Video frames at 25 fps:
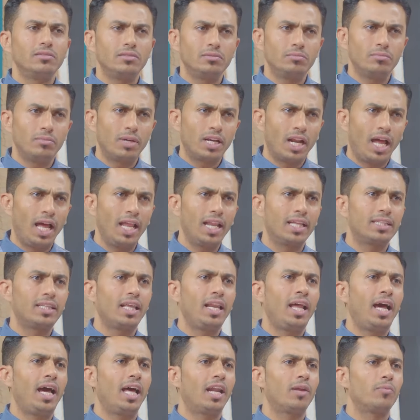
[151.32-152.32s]
مرحلة
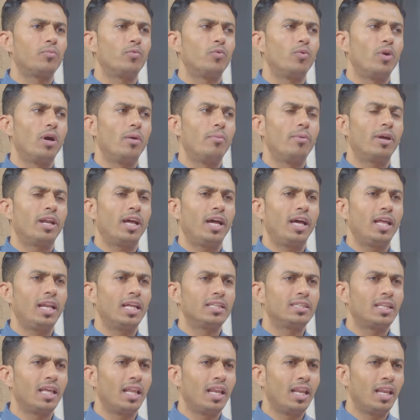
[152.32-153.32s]
الحرب
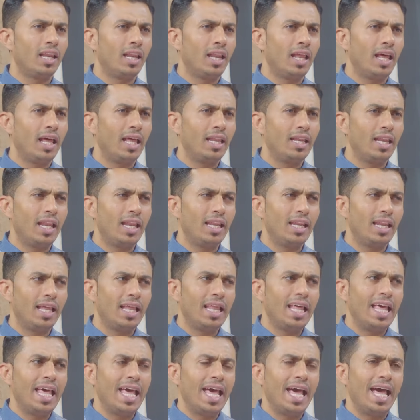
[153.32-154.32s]
ومرحلة
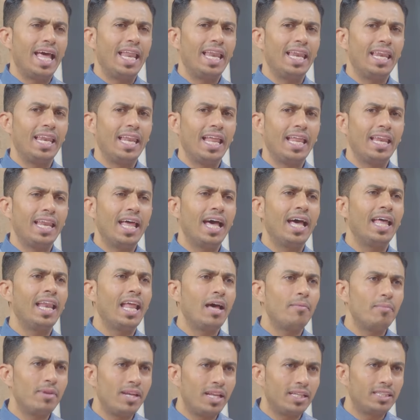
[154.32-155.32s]

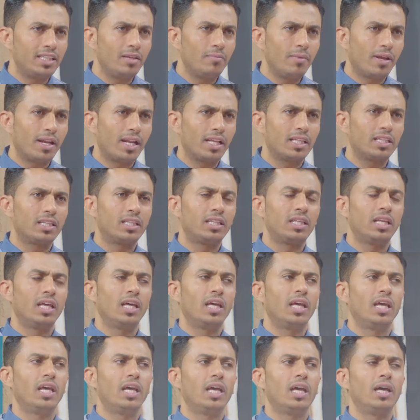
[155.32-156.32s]
الآلام التي مرت
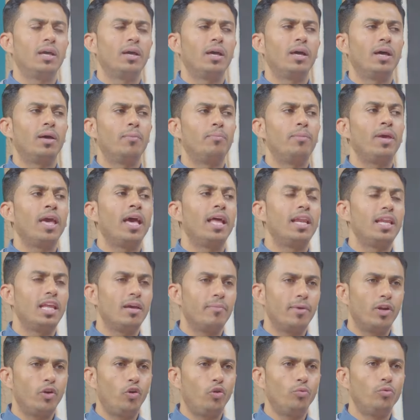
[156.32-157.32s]
بها
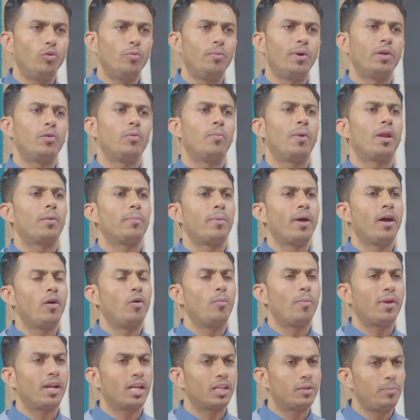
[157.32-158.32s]
اليمن عموما
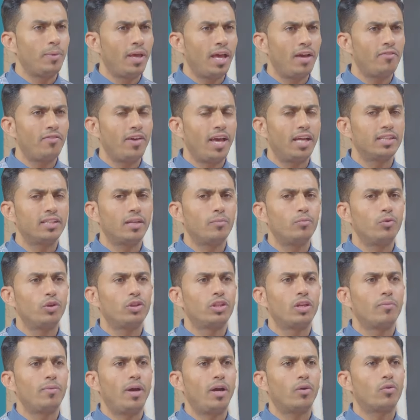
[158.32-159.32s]
ومرت بها فئة
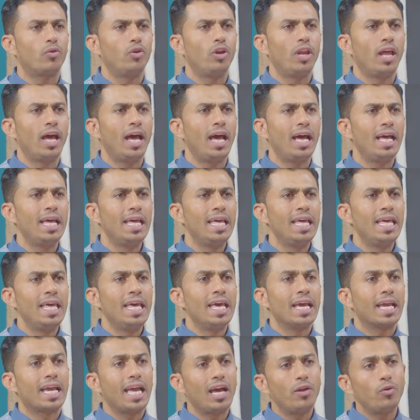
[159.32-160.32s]
المجتمع كلها
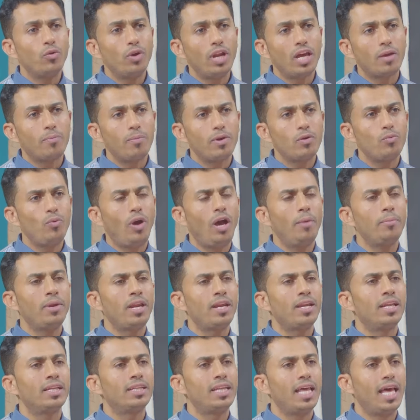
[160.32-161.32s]
كان هناك مجموعه من
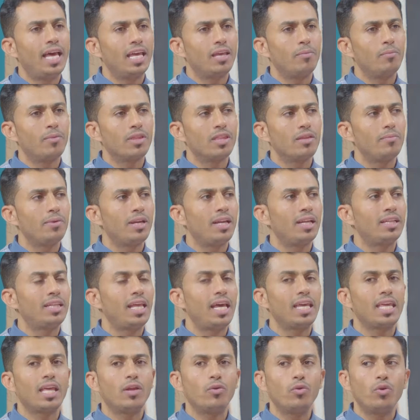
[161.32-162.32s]
النتائج من ضمن
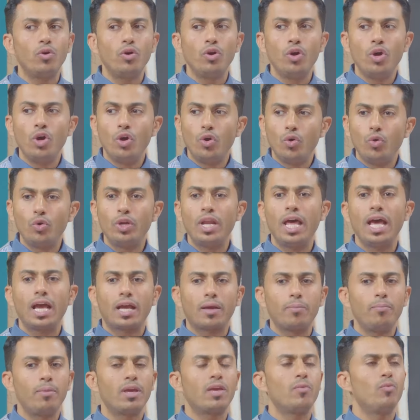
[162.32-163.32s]
النتائج انه
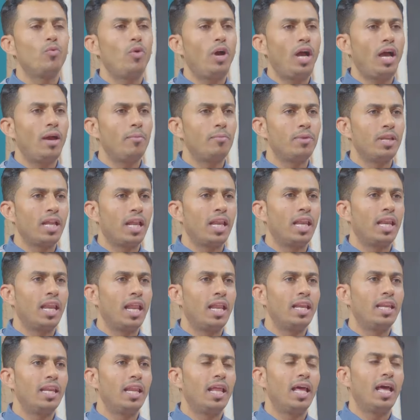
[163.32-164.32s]
هناك مجموعه من الـ
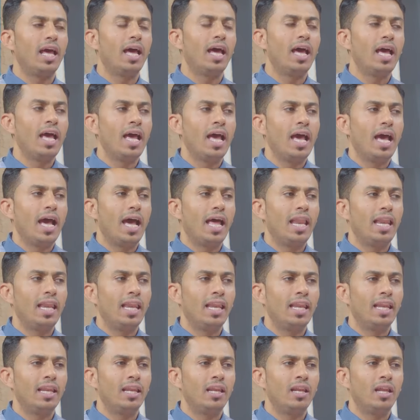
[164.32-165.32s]
الـ
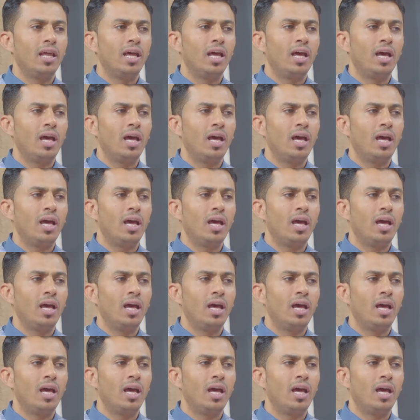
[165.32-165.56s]
الـ